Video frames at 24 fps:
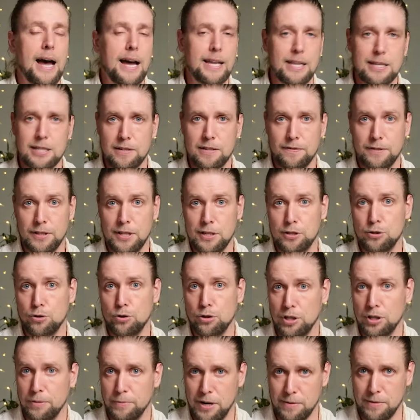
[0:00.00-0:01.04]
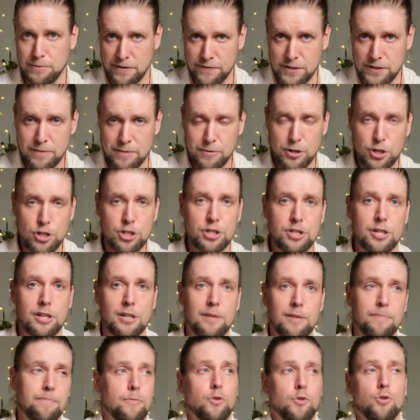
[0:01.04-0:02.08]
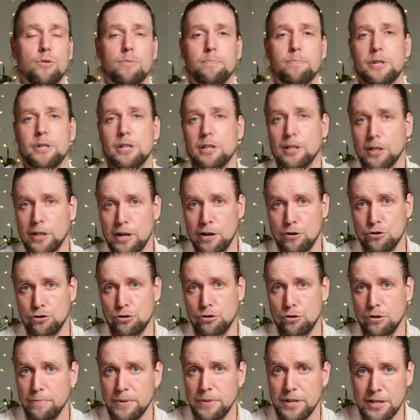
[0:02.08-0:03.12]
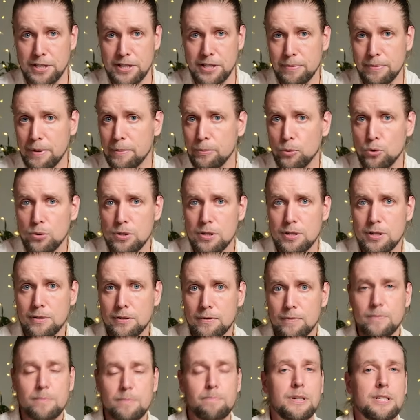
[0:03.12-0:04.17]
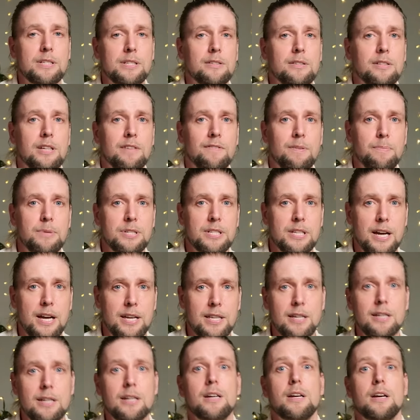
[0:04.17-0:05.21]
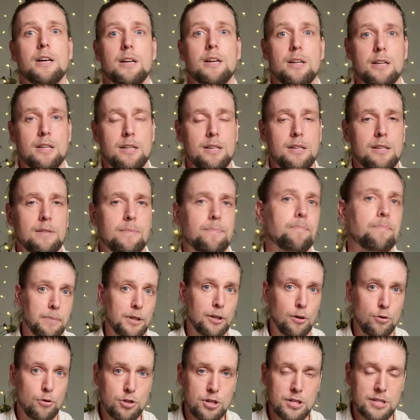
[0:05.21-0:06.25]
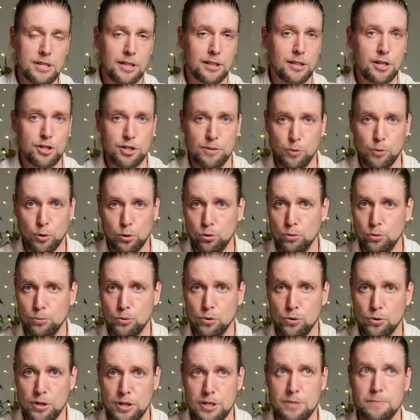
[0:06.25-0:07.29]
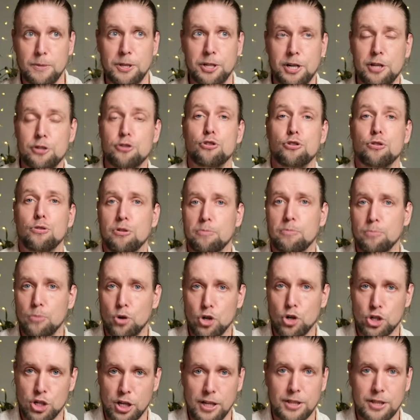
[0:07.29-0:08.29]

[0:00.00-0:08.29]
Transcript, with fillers: А если вы настроены прям совсем решительно, то предлагаю еще и перейти по Бусти по ссылке в описании и подключиться к нашему клубу и смотреть еще больше